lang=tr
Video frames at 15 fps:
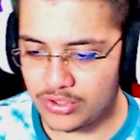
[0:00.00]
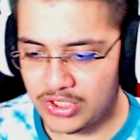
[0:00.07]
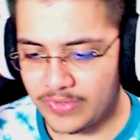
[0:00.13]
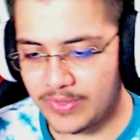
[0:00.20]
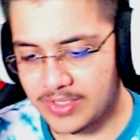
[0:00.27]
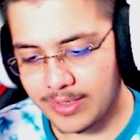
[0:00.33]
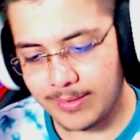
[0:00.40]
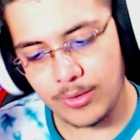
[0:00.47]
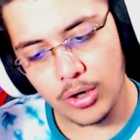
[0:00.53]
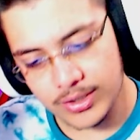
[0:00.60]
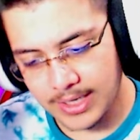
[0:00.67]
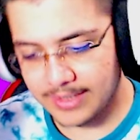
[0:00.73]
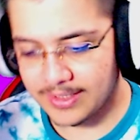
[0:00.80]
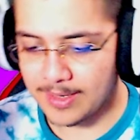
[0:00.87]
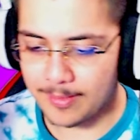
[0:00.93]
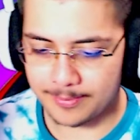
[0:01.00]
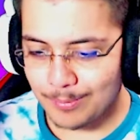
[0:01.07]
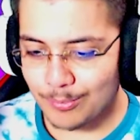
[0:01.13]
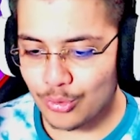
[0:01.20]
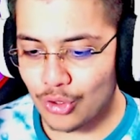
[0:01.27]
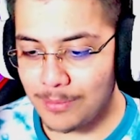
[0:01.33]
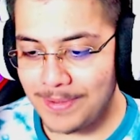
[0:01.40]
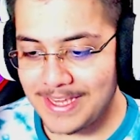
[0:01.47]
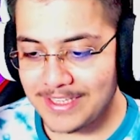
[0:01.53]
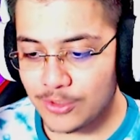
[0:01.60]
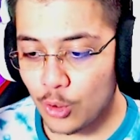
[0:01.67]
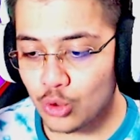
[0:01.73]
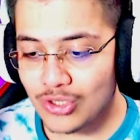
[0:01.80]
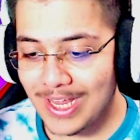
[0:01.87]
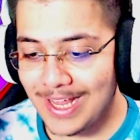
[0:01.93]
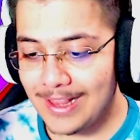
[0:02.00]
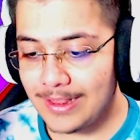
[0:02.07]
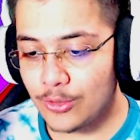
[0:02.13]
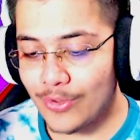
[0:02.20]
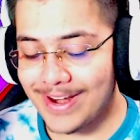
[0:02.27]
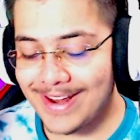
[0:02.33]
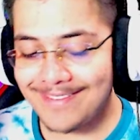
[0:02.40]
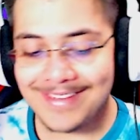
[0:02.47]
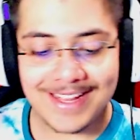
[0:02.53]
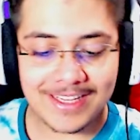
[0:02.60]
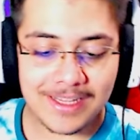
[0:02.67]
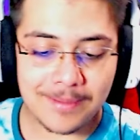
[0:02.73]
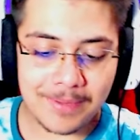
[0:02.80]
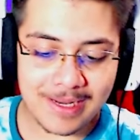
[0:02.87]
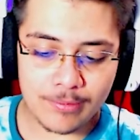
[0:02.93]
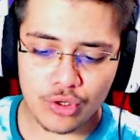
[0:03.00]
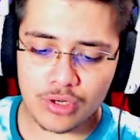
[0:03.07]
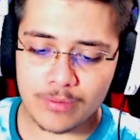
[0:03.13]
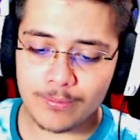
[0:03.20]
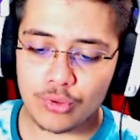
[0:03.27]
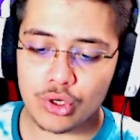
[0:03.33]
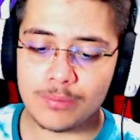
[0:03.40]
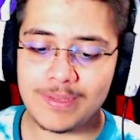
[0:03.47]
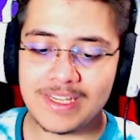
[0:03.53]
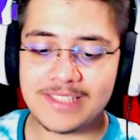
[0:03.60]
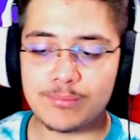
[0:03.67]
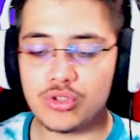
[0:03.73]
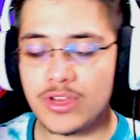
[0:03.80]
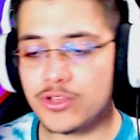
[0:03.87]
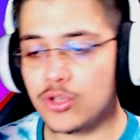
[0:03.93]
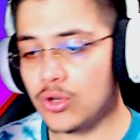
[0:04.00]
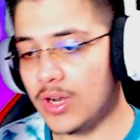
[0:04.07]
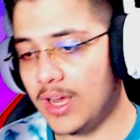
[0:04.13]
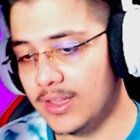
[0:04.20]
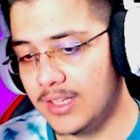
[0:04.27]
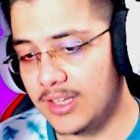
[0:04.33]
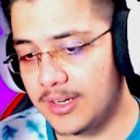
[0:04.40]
çifte sal. Okey tamam. Brawl Pass özel görevlerini bilmiyorum. Brawl Pass bu sezon alır